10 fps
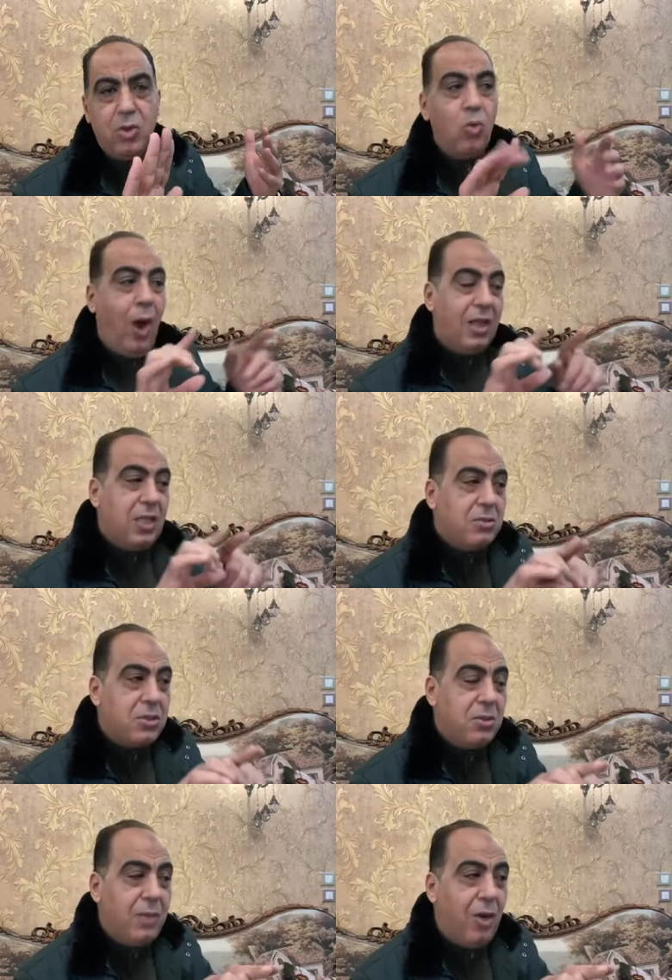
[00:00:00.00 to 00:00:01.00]

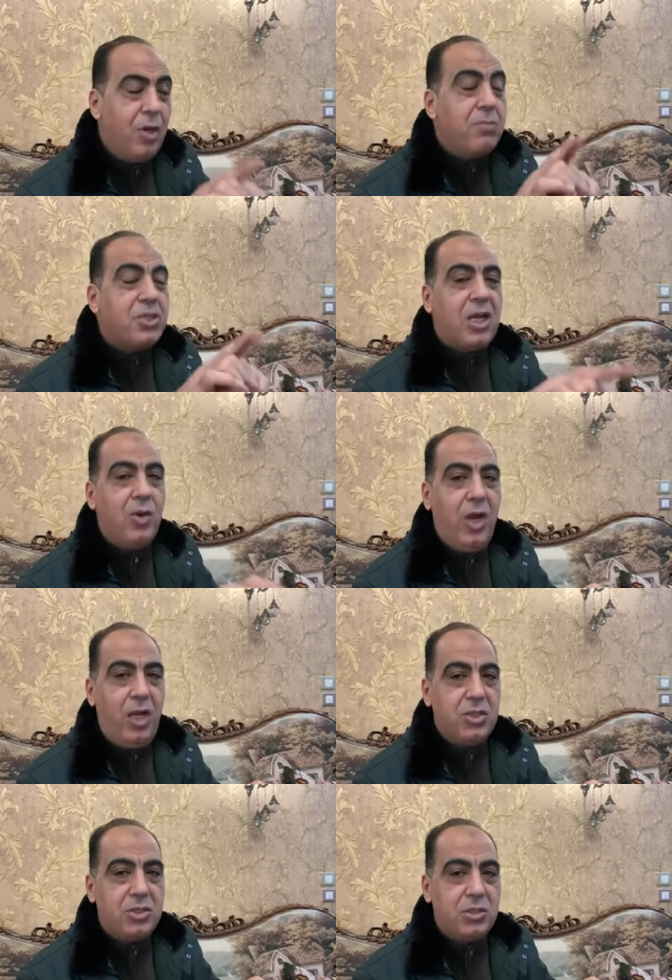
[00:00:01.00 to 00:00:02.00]
وهتمشي المقاولين بشكل
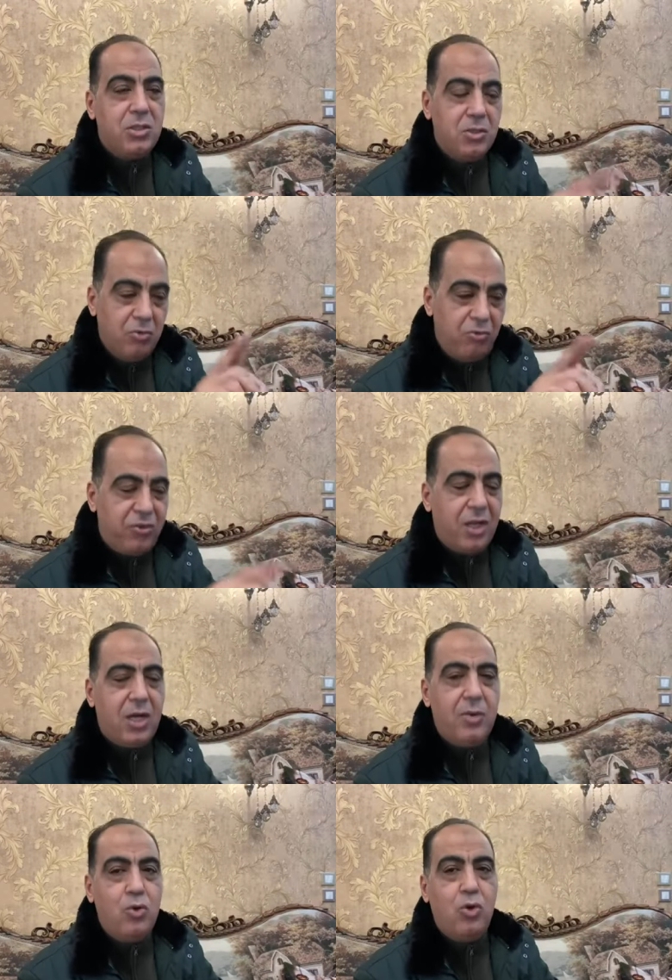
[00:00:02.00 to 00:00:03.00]
وحش
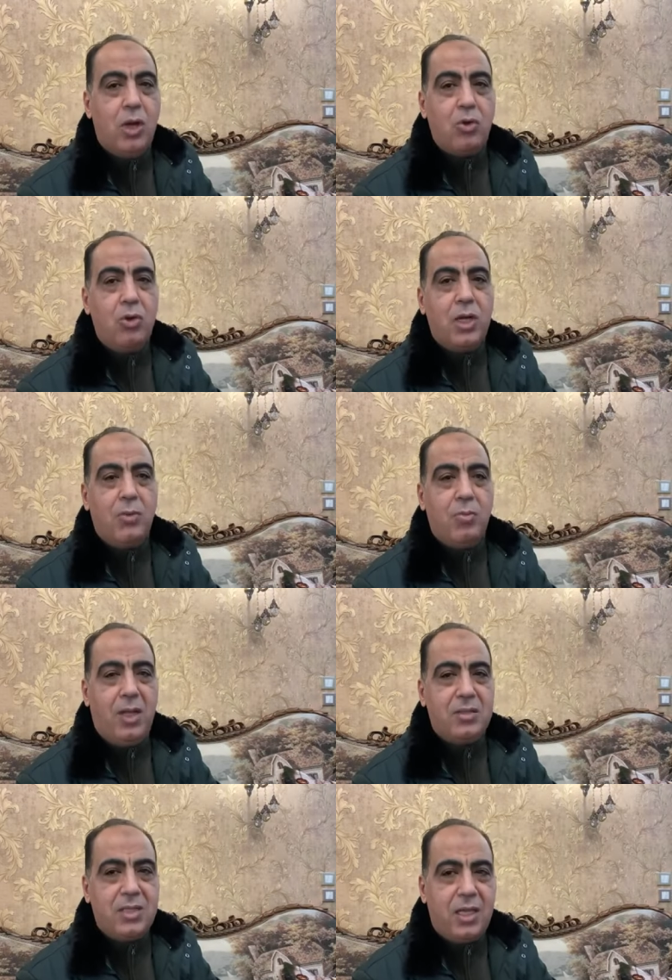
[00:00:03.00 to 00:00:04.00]
وافتكر اللي بيقول لك انكل ابو
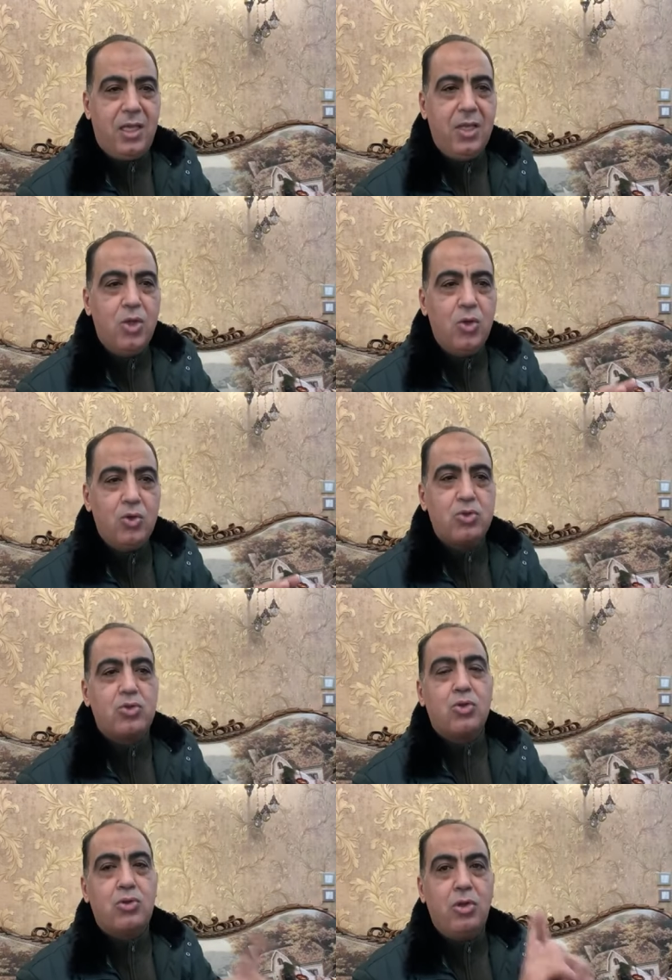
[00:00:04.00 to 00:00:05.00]
المعاطي زكي
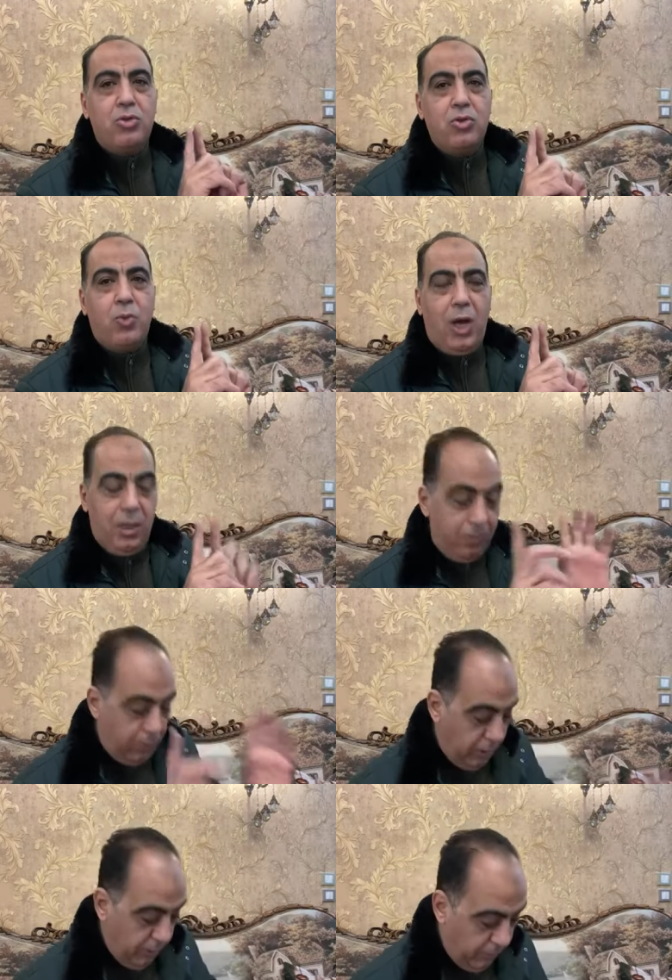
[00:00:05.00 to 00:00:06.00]
اسطوره اليوتيوب وعلى
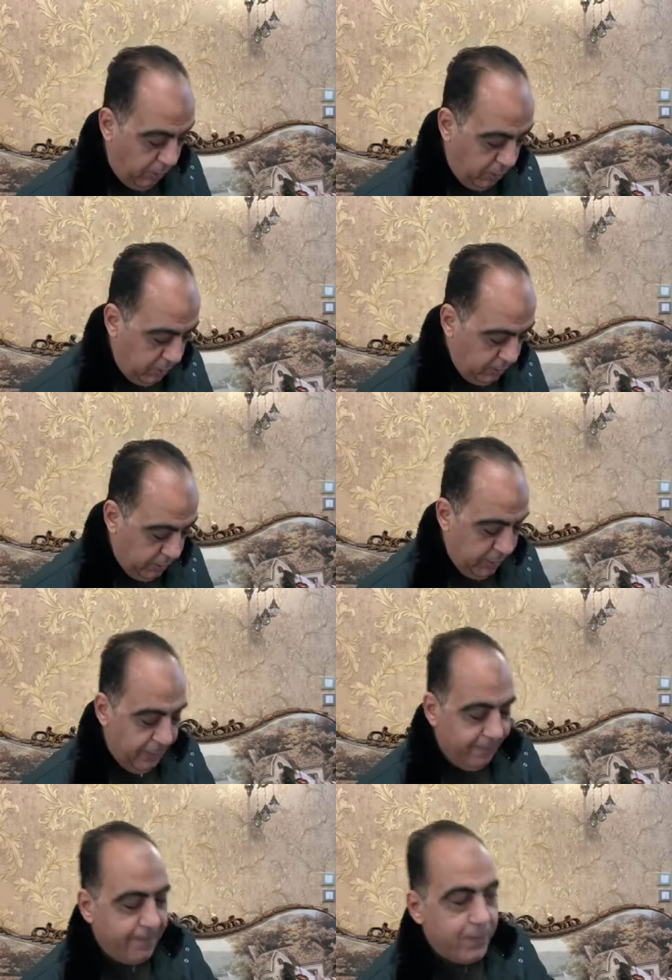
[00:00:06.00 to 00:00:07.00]
ما البحار طيب